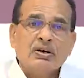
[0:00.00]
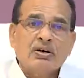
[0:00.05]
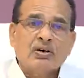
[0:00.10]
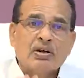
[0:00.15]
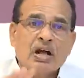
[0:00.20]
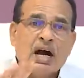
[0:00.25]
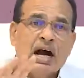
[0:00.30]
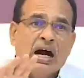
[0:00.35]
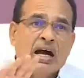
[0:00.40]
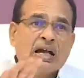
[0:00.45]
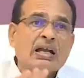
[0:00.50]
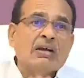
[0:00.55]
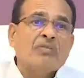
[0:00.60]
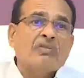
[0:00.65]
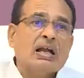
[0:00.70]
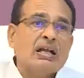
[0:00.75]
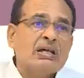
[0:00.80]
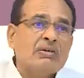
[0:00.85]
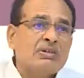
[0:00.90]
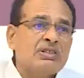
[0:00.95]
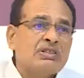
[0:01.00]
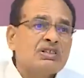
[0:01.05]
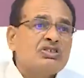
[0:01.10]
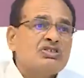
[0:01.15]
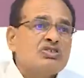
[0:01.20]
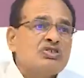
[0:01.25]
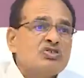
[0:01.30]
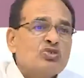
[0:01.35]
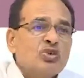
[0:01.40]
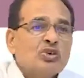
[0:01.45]
और आंगनवाड़ी में
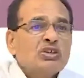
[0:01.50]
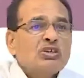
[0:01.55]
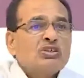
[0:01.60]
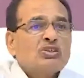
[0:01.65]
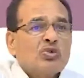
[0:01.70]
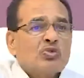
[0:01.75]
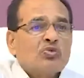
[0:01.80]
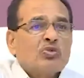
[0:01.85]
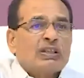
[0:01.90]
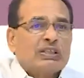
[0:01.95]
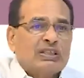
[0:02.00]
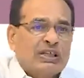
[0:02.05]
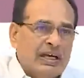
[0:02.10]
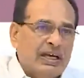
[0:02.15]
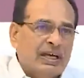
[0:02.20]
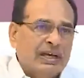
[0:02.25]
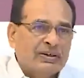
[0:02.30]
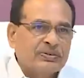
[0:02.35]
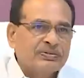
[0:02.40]
जिन चीज़ों की ज़रूरत है